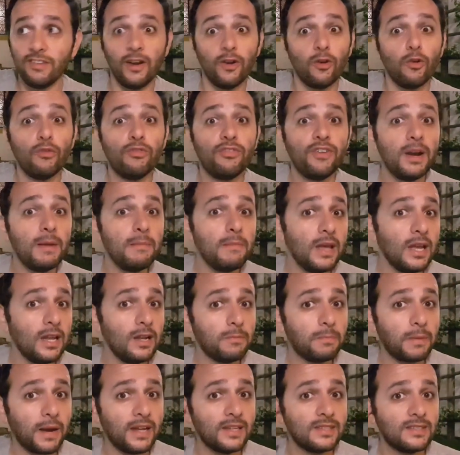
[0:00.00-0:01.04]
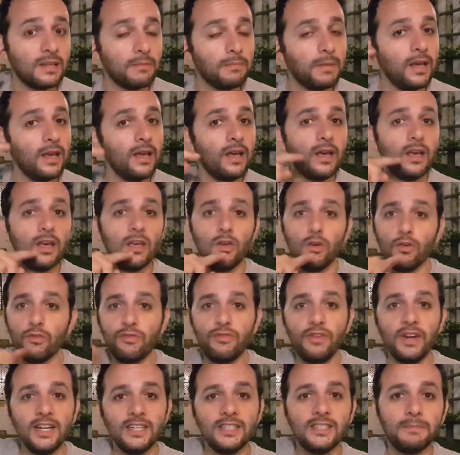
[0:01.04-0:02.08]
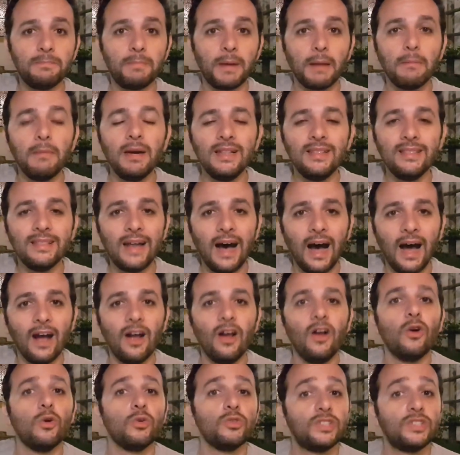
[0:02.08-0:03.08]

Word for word: vai o vermelho para receber e o verde para mandar.